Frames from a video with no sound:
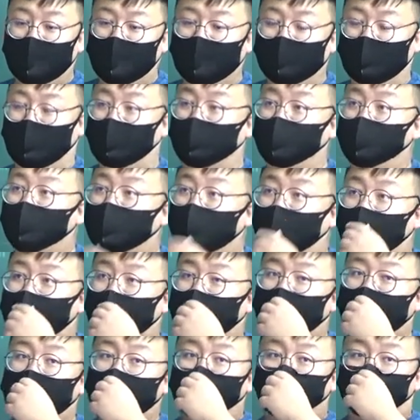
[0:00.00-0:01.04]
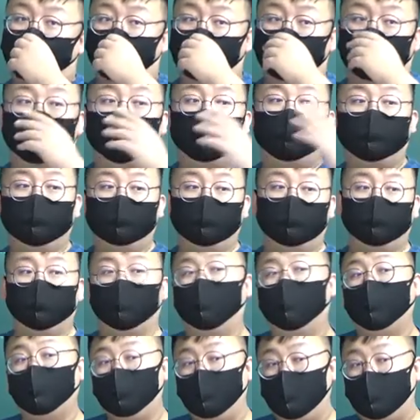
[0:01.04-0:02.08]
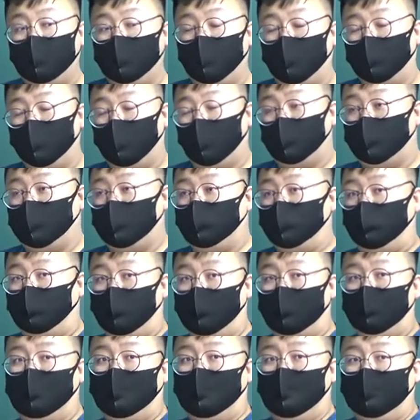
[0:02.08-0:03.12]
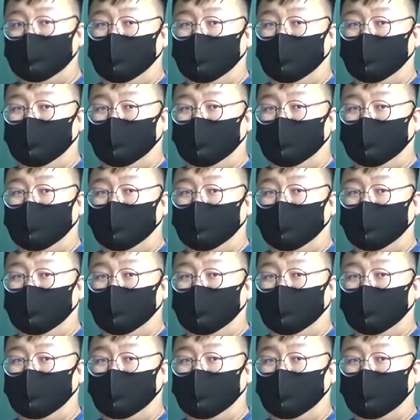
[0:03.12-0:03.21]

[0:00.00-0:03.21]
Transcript: 나중에 뭐 여러분은 경험할 일 없겠지만